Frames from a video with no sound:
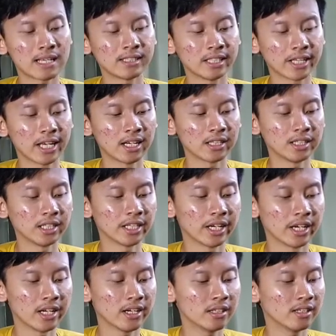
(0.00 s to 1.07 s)
plastik yang
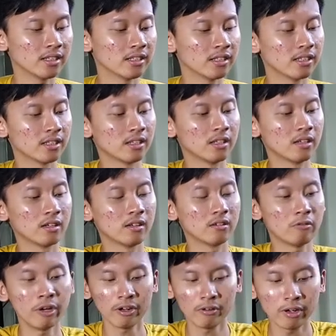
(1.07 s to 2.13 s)
ketiga.
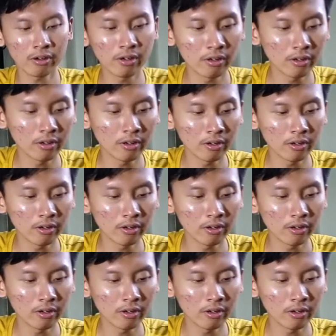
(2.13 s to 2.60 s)
Wih, wih, wih.